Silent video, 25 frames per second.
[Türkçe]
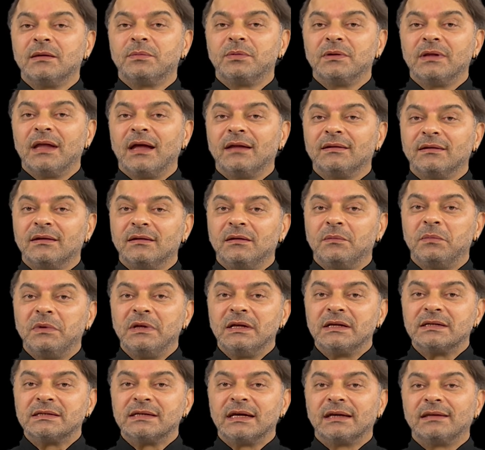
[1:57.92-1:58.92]
yapılandığını
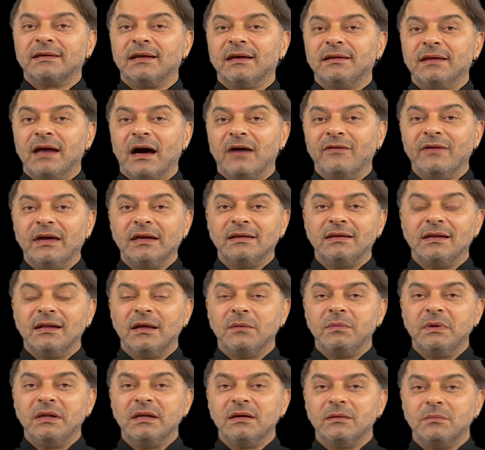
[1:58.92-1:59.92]
bilirsek tedavi
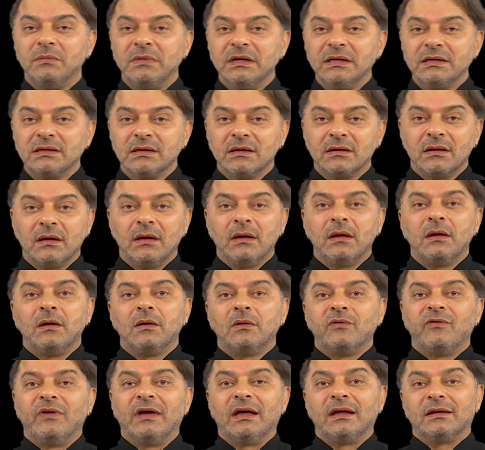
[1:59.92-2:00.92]
edilebilir miyiz?
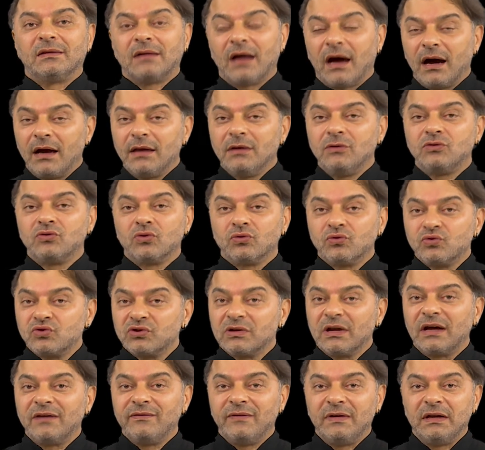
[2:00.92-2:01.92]
Ve daha iyi
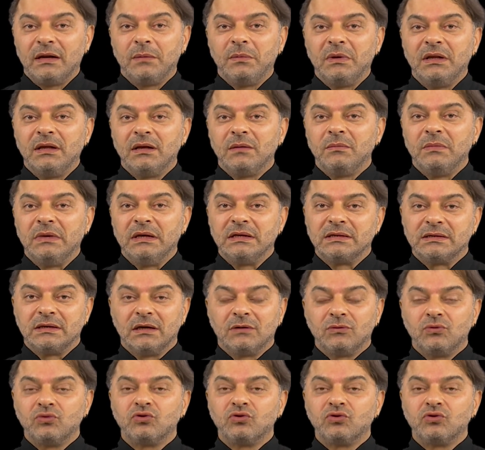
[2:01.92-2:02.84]
sonuçlar verebilir miyiz diye